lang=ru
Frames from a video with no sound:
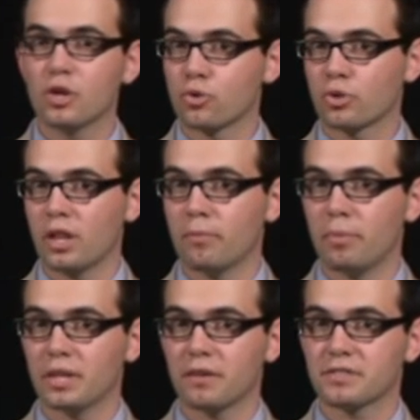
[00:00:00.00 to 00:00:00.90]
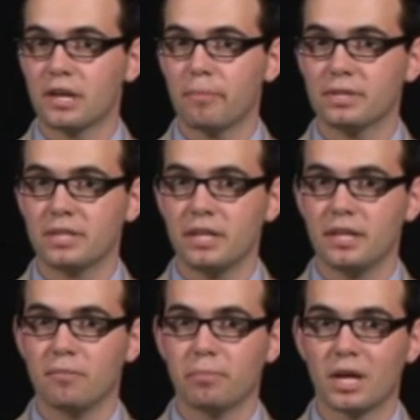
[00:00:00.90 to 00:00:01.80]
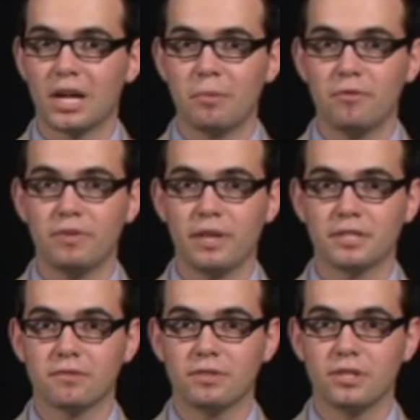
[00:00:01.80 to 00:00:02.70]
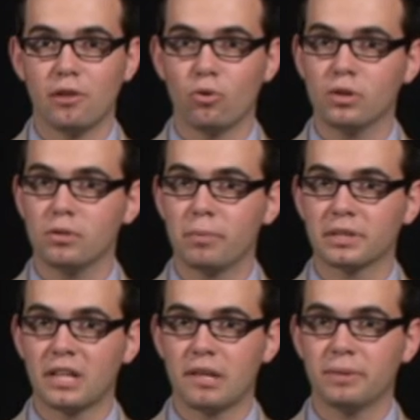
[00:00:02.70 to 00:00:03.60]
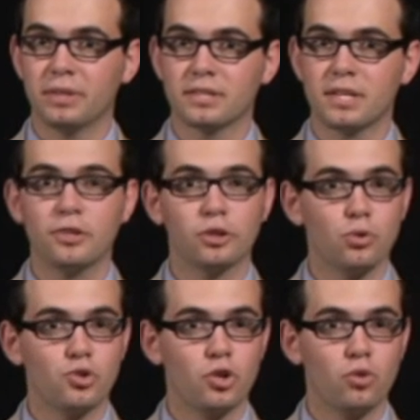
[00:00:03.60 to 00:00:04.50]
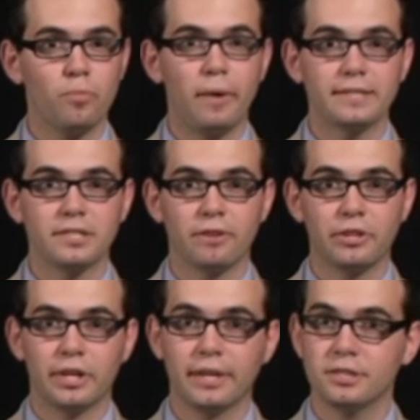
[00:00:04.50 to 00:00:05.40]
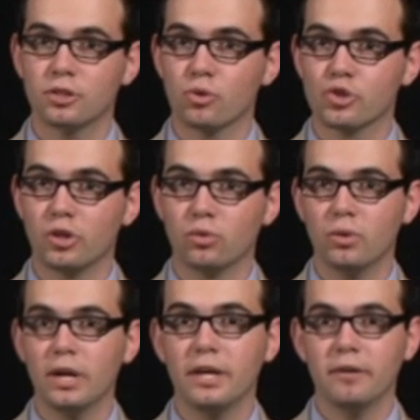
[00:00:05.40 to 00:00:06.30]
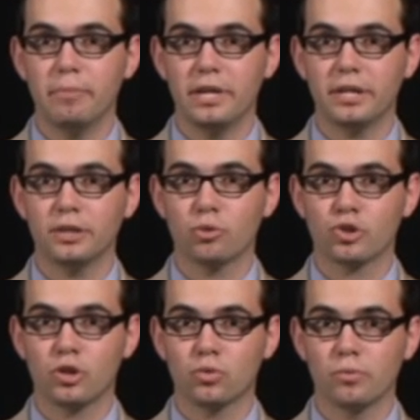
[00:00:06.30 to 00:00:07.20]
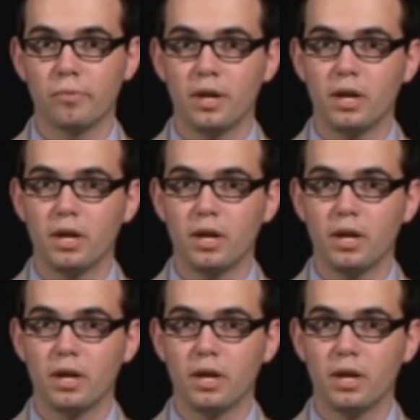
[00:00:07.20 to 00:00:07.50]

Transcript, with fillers: журналом «Банковское обозрение», программой «Финансовый диалог», порталом метацентр.ру, 123кредит.ру, береги.ру.